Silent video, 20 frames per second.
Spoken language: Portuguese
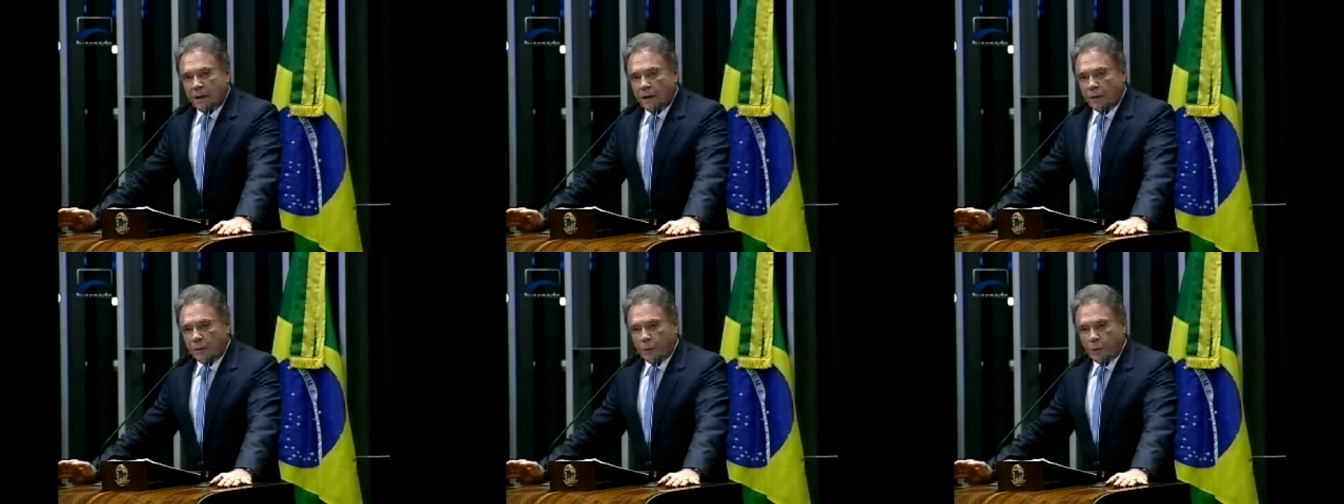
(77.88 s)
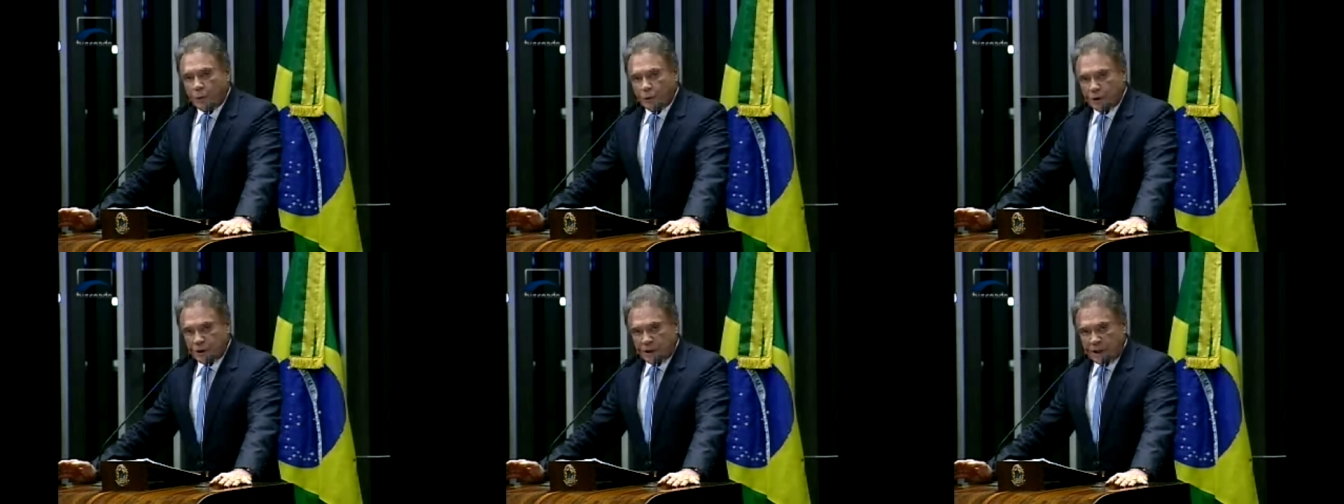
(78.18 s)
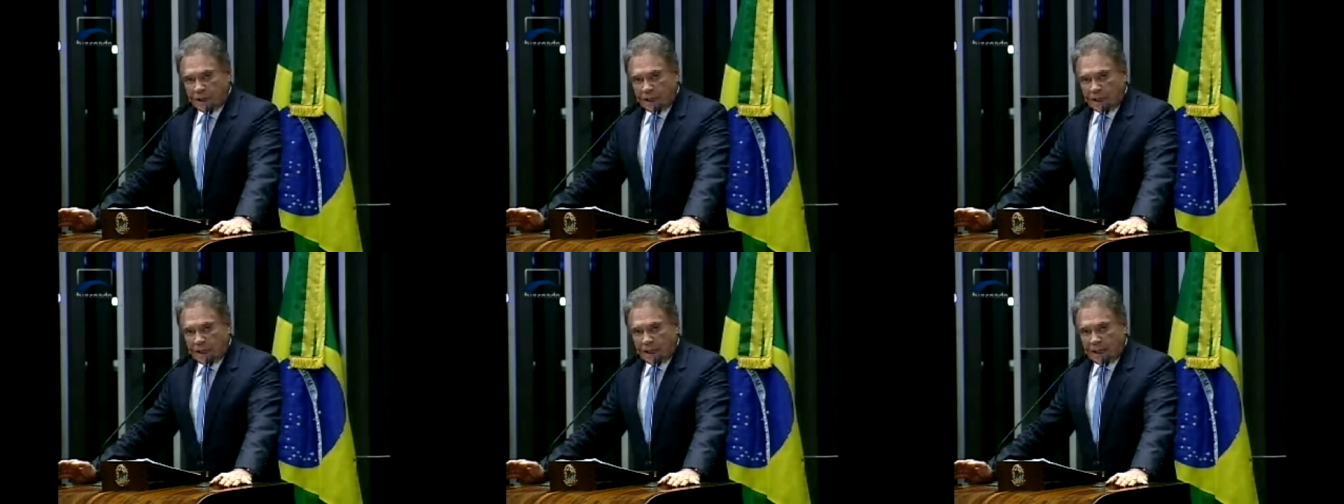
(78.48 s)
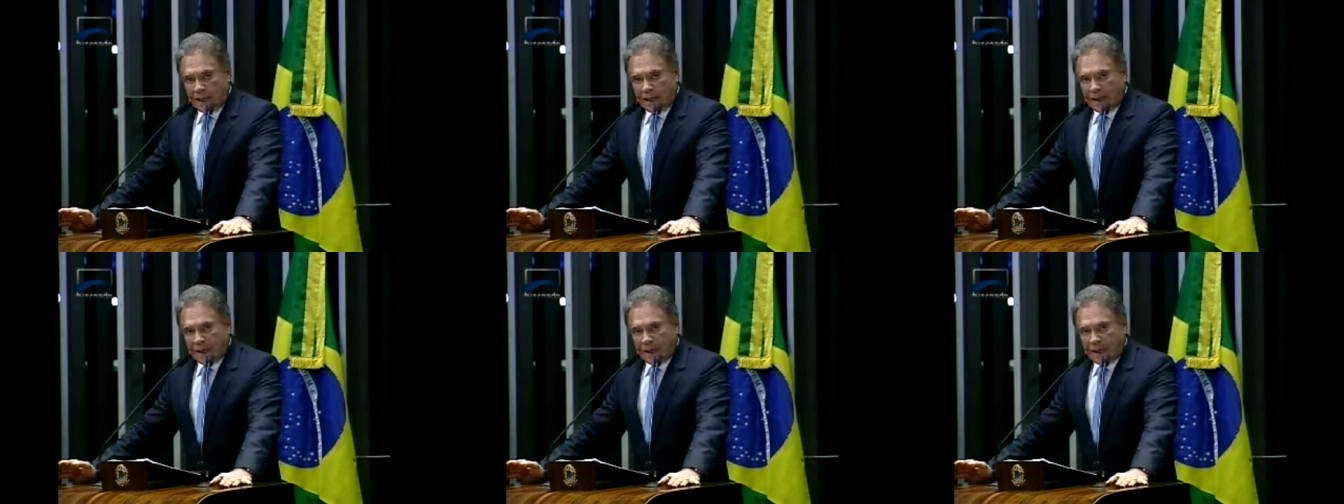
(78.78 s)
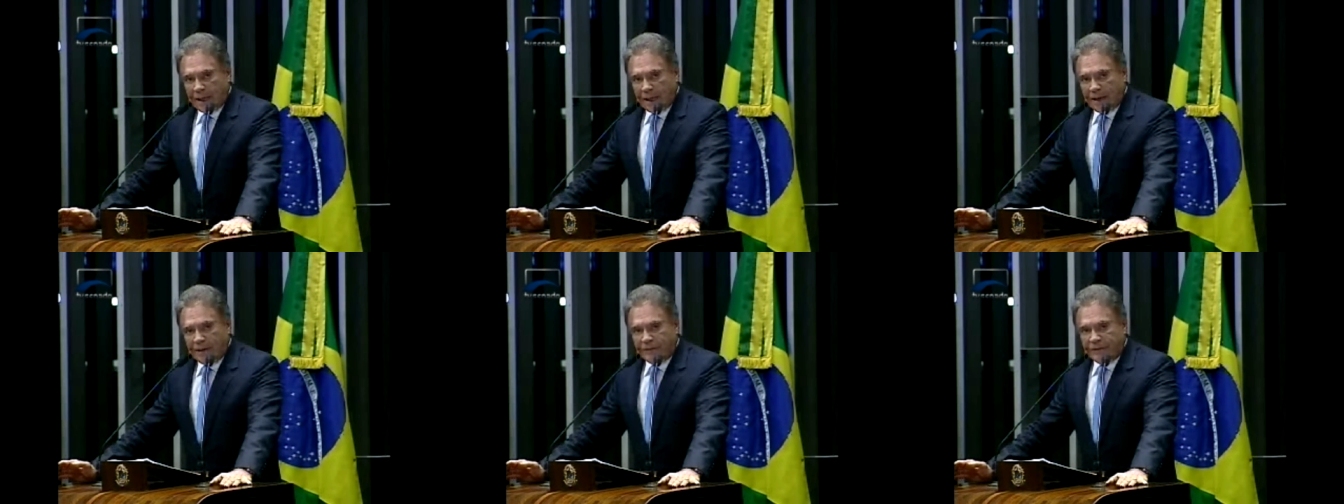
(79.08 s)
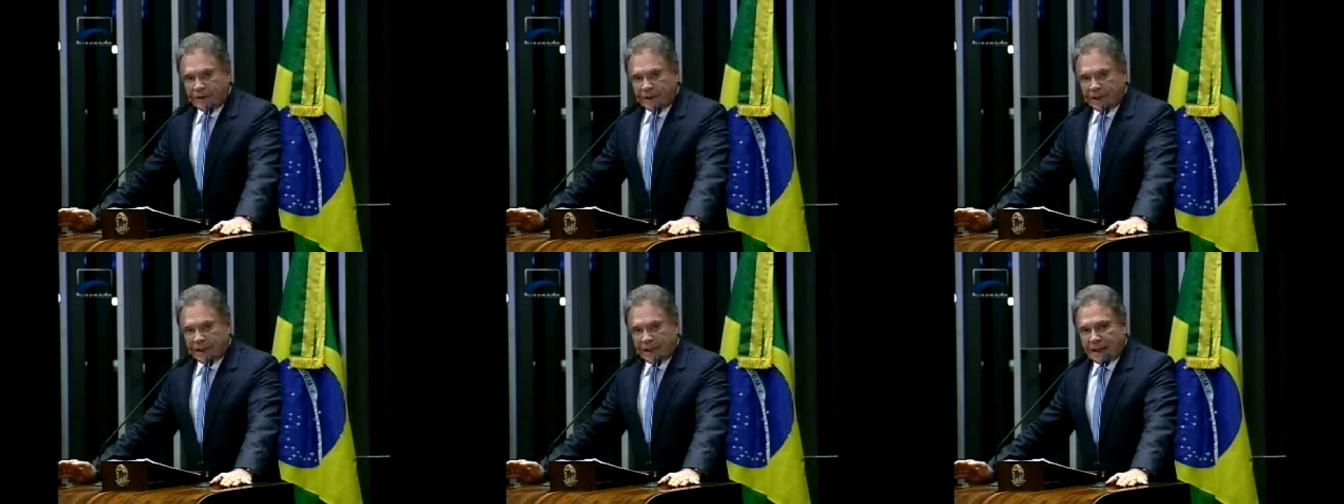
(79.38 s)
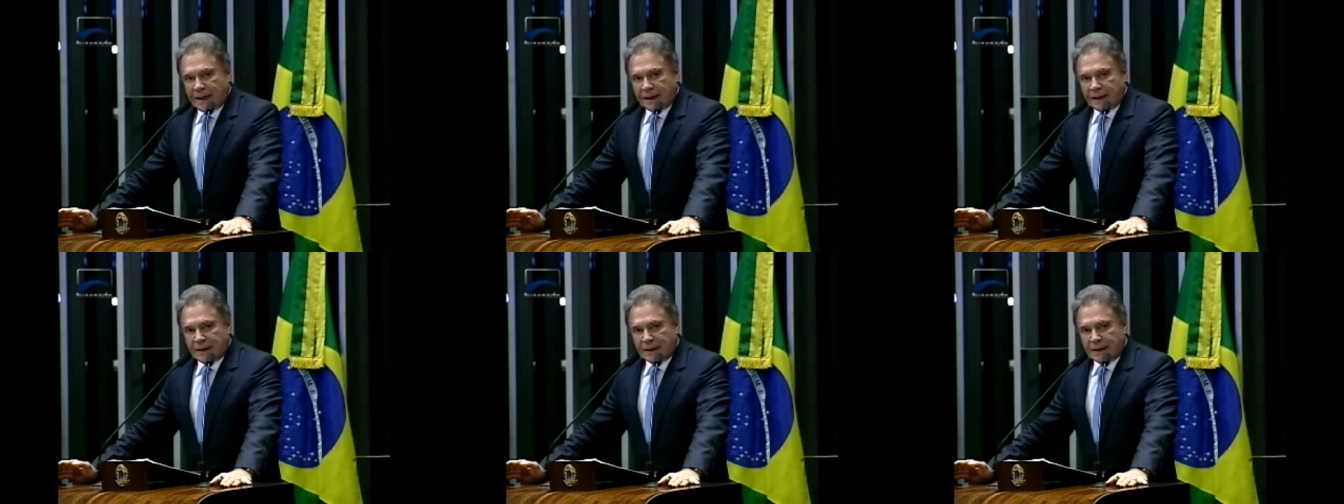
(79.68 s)
não podia
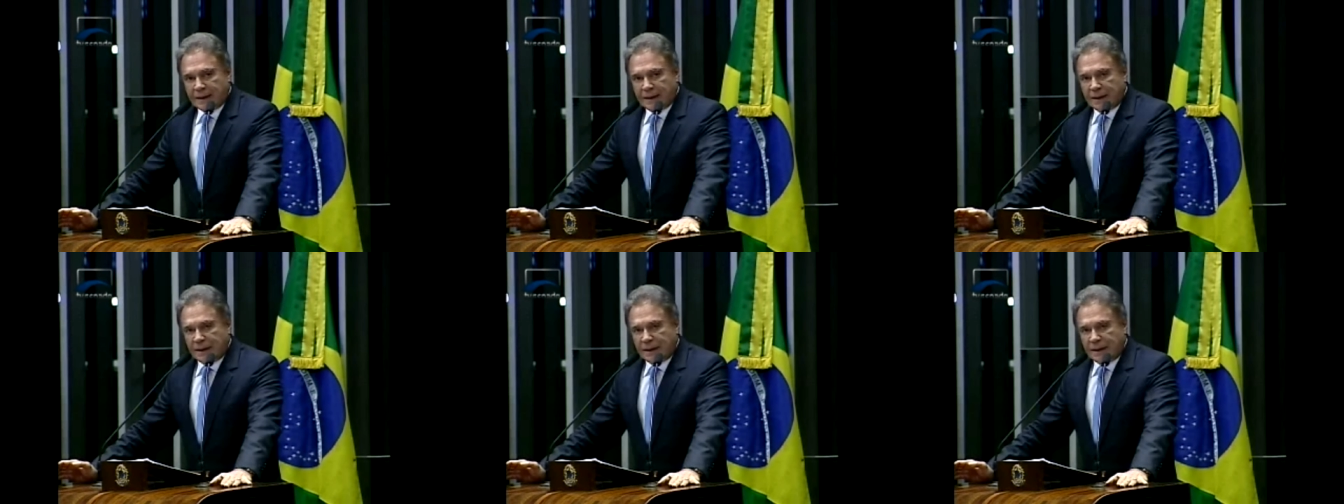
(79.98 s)
revelar